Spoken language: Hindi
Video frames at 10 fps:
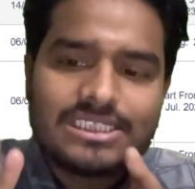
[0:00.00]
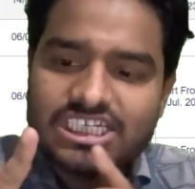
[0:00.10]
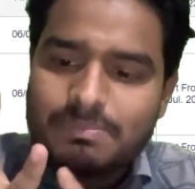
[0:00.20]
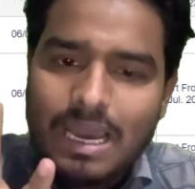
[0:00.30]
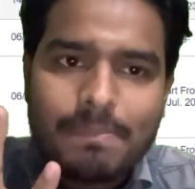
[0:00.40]

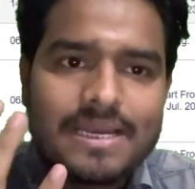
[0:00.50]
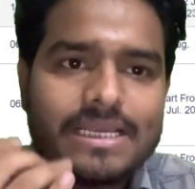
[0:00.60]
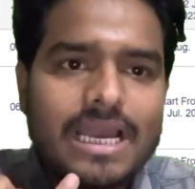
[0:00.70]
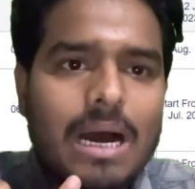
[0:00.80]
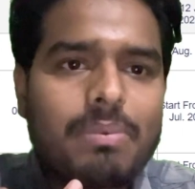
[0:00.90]
जिसमें आपकी
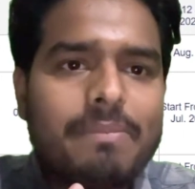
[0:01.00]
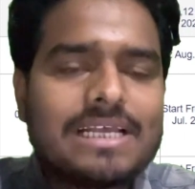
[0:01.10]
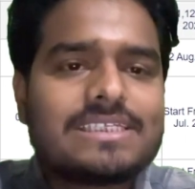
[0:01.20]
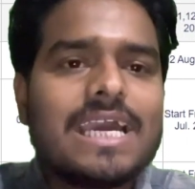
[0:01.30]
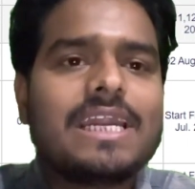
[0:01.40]
यहाँ
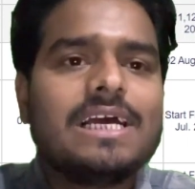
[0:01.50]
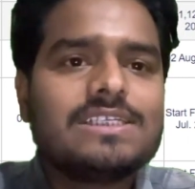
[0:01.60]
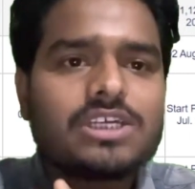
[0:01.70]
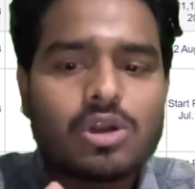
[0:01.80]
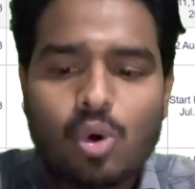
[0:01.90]
पे सी
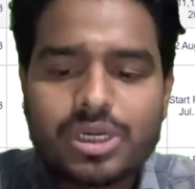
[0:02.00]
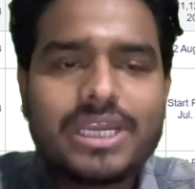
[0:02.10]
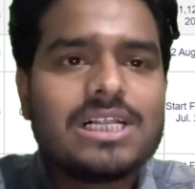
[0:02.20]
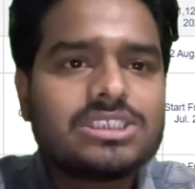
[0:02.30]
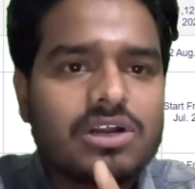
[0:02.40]
एग्रीकल्चर
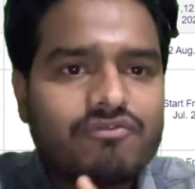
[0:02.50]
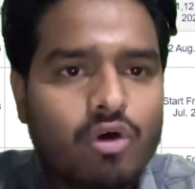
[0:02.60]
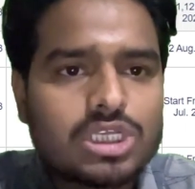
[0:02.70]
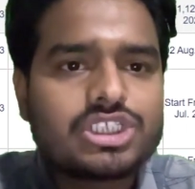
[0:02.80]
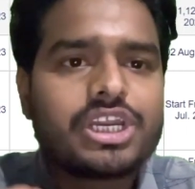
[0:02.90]
हॉर्टिकल्चर
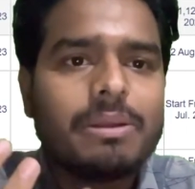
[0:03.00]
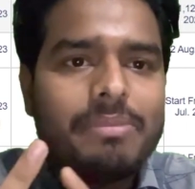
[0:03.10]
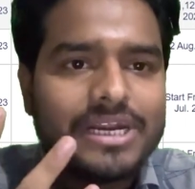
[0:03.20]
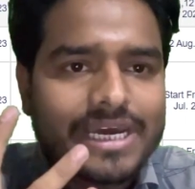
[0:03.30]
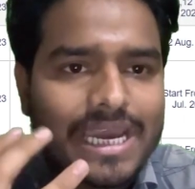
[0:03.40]
फॉरेस्ट्री
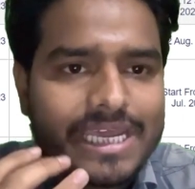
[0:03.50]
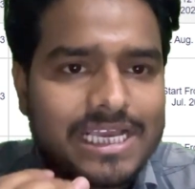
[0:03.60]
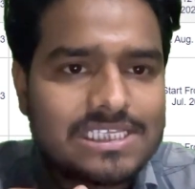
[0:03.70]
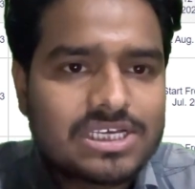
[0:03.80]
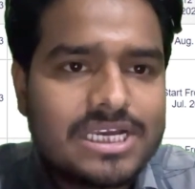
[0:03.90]
बीटेक
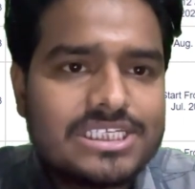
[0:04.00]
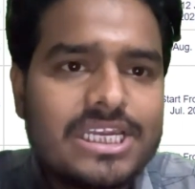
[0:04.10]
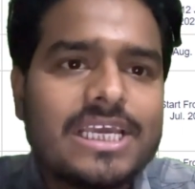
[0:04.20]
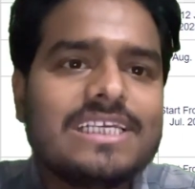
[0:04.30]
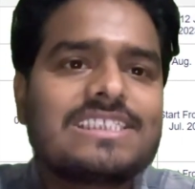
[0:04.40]
एग्रीकल्चर
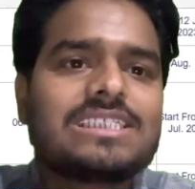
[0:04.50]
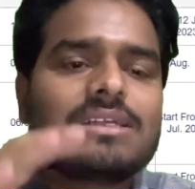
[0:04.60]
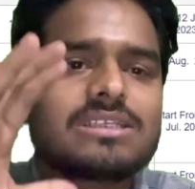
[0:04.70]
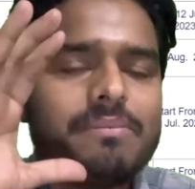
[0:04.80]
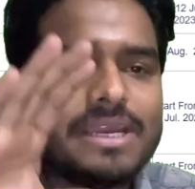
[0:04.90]
इंजीनियरिंग की
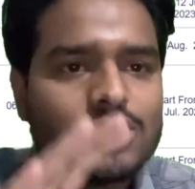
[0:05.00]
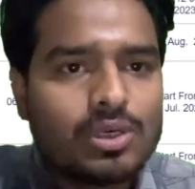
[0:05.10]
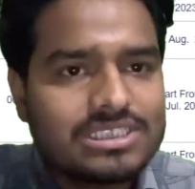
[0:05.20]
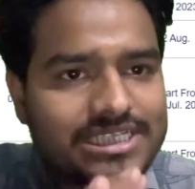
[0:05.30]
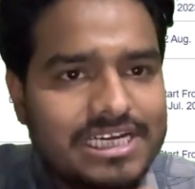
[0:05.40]
सभी की जो
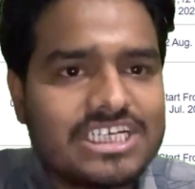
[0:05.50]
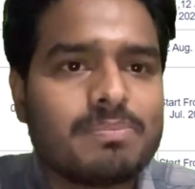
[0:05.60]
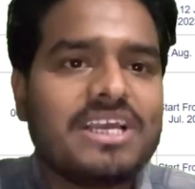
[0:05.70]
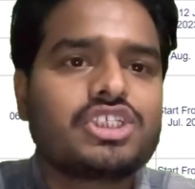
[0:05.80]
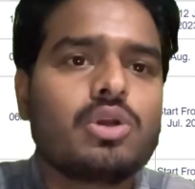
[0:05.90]
है सीट्स
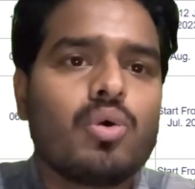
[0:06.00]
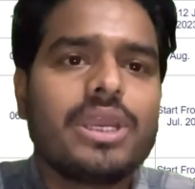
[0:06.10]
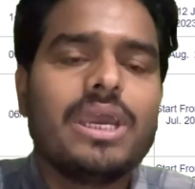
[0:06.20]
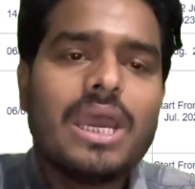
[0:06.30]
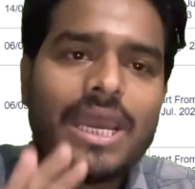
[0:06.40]
मेंशन
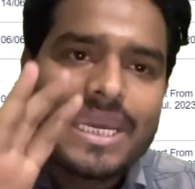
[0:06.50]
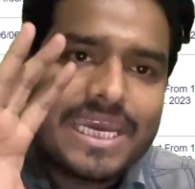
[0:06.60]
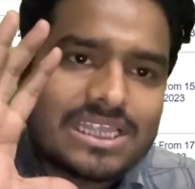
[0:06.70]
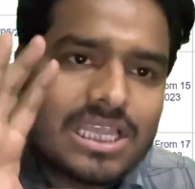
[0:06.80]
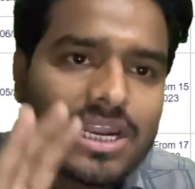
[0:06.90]
होगी
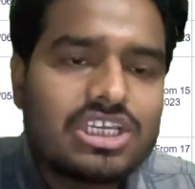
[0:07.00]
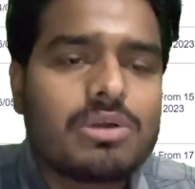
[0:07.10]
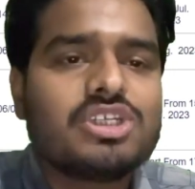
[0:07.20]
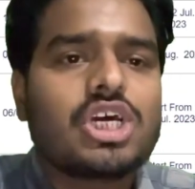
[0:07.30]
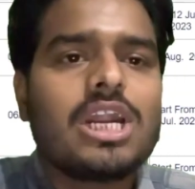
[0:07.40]
कितना
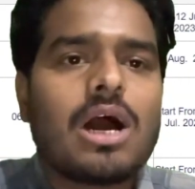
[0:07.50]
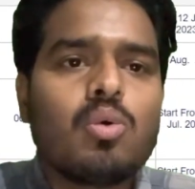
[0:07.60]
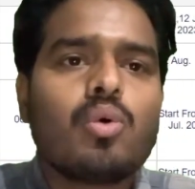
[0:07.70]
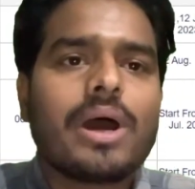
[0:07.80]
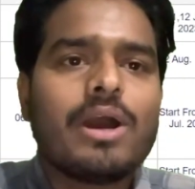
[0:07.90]
रिजर्वेशन
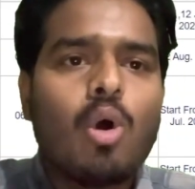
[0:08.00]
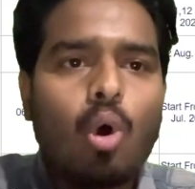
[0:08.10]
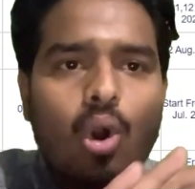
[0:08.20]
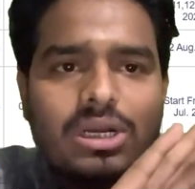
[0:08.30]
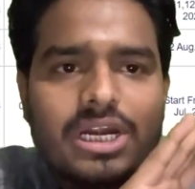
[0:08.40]
लागू हो रहा है
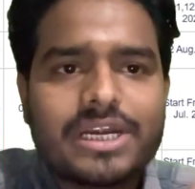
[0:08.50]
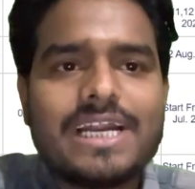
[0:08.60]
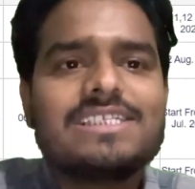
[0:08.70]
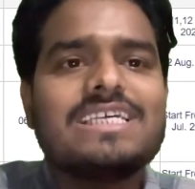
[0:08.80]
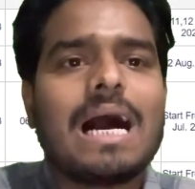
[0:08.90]
ऑल
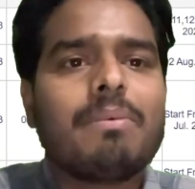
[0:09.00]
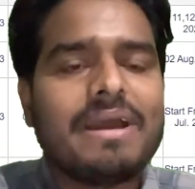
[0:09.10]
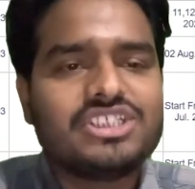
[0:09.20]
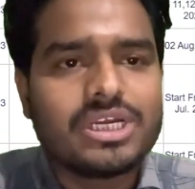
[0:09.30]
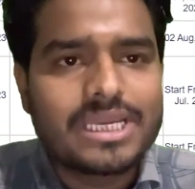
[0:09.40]
डिटेल्स यहाँ पे
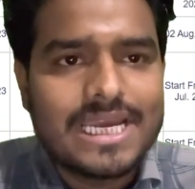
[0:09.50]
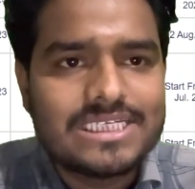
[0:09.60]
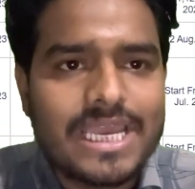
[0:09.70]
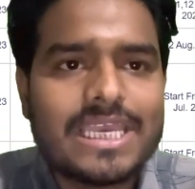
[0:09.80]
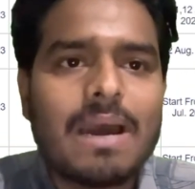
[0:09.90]
मेंशन की
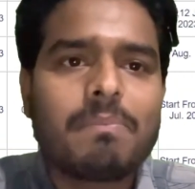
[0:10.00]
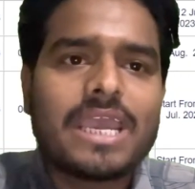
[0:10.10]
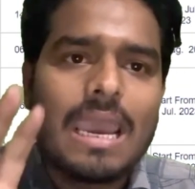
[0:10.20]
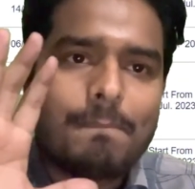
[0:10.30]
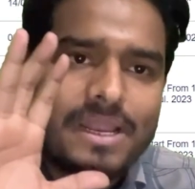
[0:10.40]
जाएगी आपकी
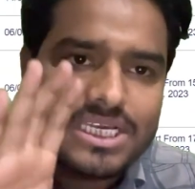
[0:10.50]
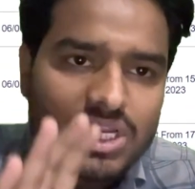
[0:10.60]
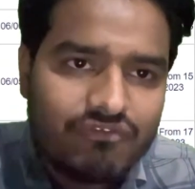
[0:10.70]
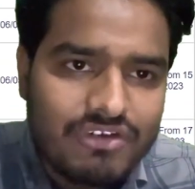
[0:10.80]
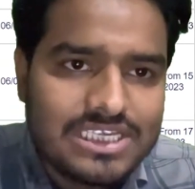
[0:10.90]

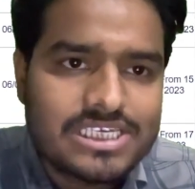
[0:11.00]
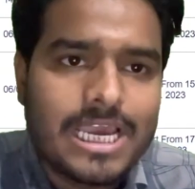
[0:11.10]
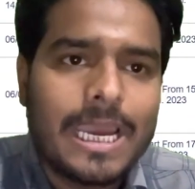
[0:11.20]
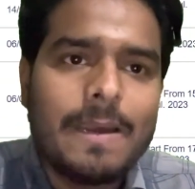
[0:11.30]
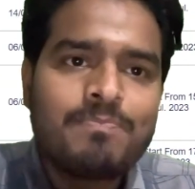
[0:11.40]
एप्लीकेशन फीस
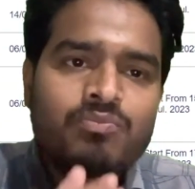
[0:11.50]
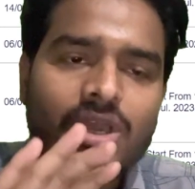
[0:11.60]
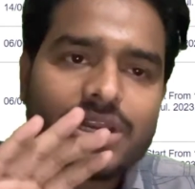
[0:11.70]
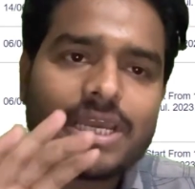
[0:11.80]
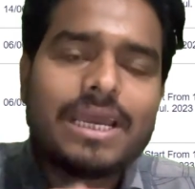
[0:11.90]
क्या है
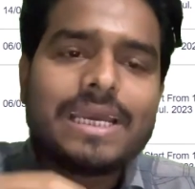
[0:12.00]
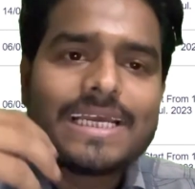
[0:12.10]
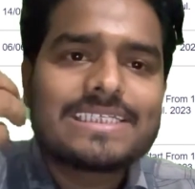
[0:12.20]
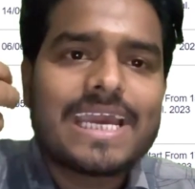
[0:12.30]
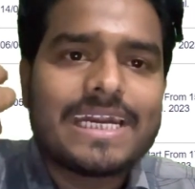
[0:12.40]
ठीक है
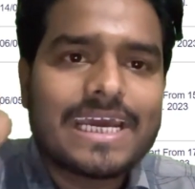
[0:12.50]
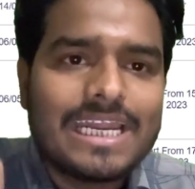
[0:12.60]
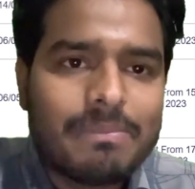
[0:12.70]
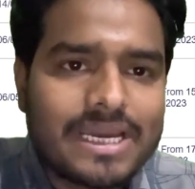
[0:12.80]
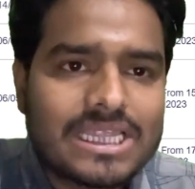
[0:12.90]
किस
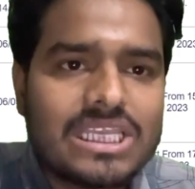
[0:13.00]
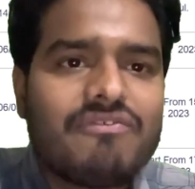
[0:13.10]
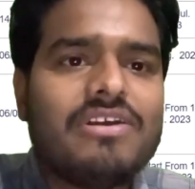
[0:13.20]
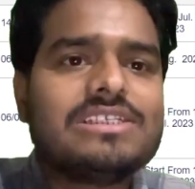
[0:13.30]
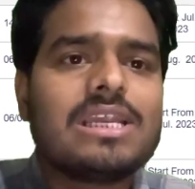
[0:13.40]
कैटेगरी में कितनी
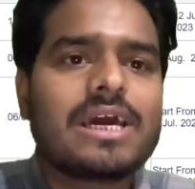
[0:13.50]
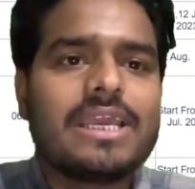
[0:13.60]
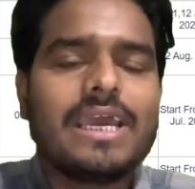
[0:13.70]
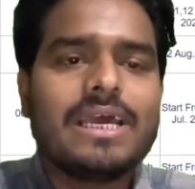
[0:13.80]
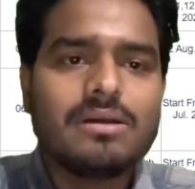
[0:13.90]
फीस लग
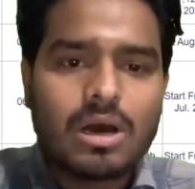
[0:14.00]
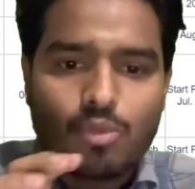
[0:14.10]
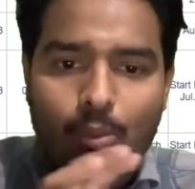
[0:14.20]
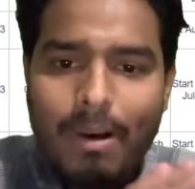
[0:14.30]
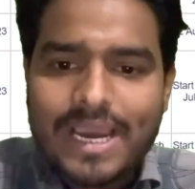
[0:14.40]
रही है
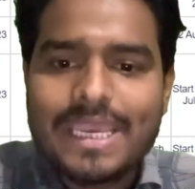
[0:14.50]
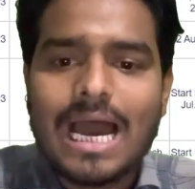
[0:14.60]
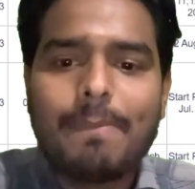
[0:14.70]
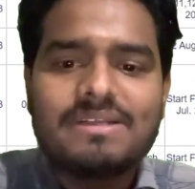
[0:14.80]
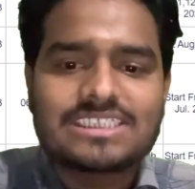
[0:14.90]
बाकी
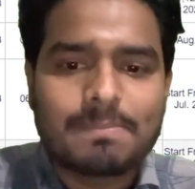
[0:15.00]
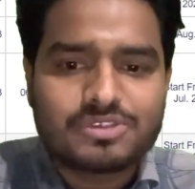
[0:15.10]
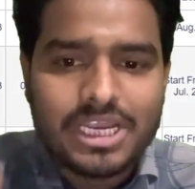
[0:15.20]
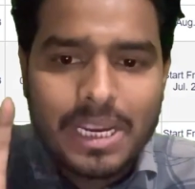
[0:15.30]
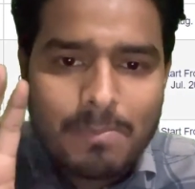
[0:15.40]
यहाँ पे
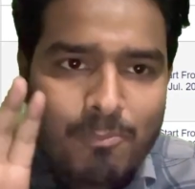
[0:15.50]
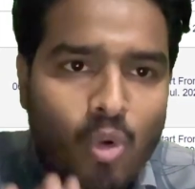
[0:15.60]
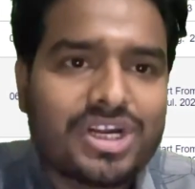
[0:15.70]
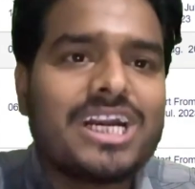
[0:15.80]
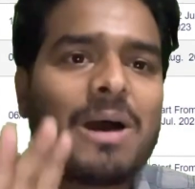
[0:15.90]
सबसे
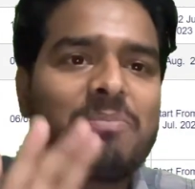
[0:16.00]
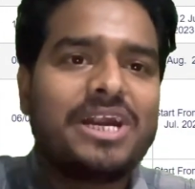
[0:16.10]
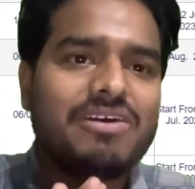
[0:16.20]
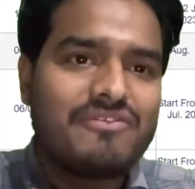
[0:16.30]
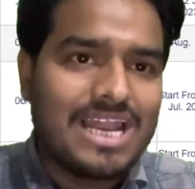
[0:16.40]
इंपॉर्टेंट
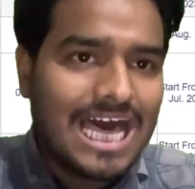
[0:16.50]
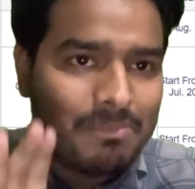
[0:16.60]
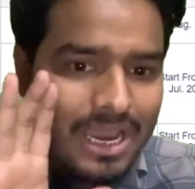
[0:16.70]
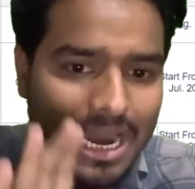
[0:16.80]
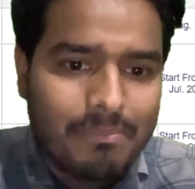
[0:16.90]
अपडेट है फिलहाल
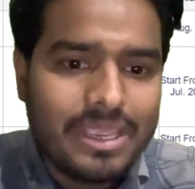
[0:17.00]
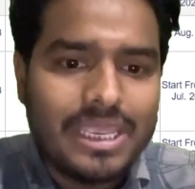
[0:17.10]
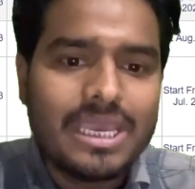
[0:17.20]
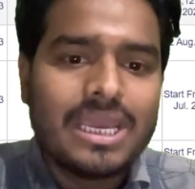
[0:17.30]
में अभी